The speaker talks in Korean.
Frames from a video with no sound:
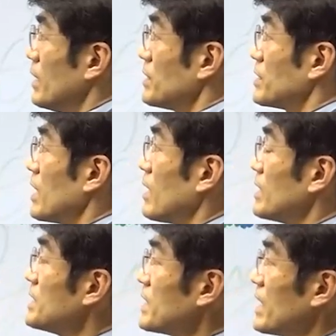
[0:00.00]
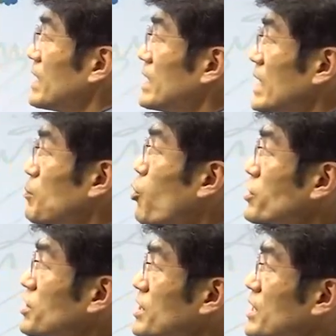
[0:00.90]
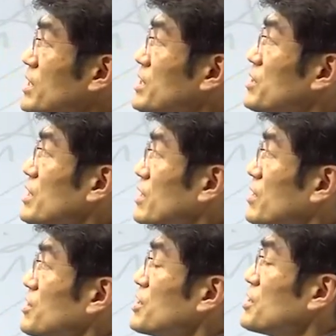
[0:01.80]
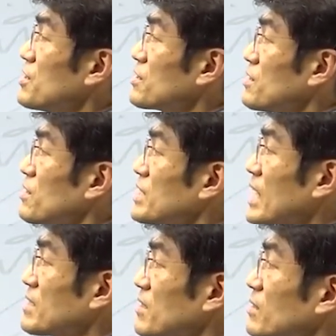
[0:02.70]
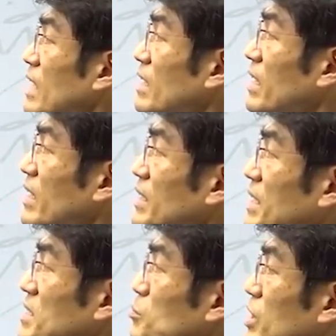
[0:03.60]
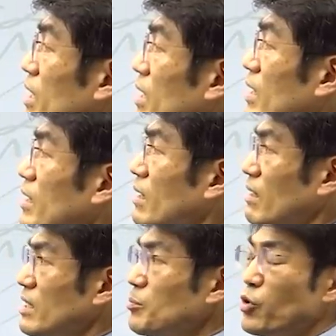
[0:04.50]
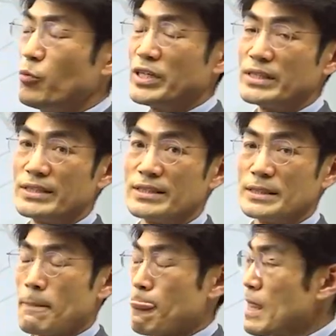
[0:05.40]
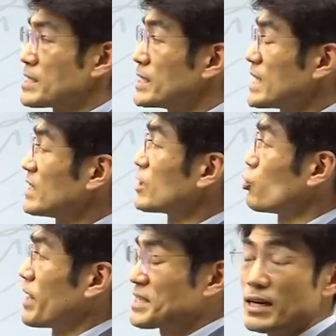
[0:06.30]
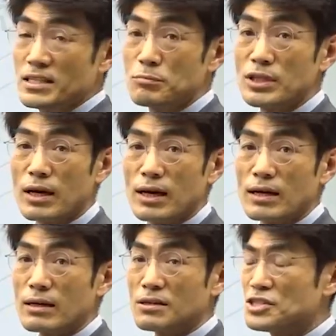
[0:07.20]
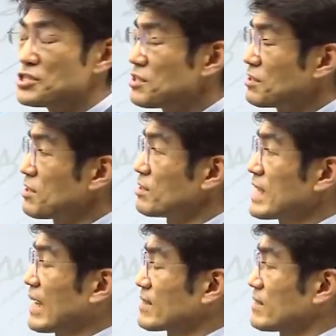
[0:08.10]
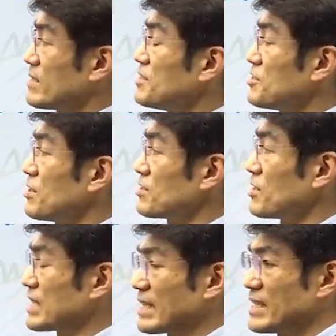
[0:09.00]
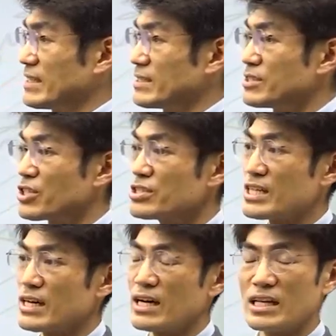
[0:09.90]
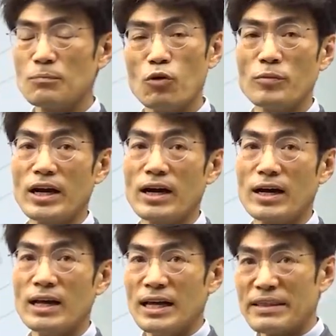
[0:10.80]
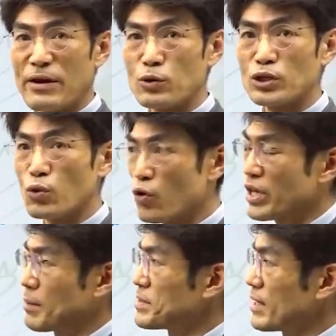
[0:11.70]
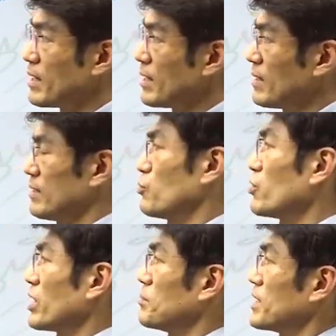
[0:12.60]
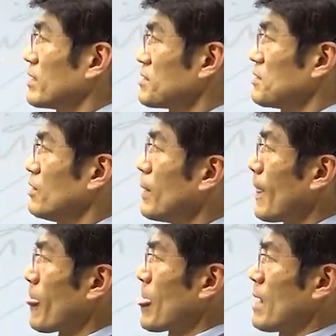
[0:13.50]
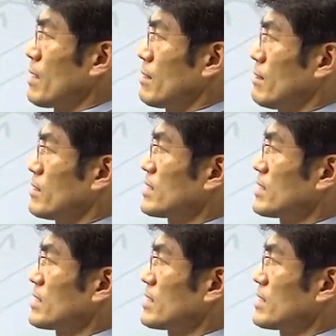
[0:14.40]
자, 이제 이게 본격적인 신, 어, 청서 작성 단계가 되겠습니다. 이 폼은 전자등기도 마찬가지입니다. 어, 신청서, 작, 신청서 자체는 전자나 이 폼이나 내용이 동일합니다. 동일합니다. 그래서 어,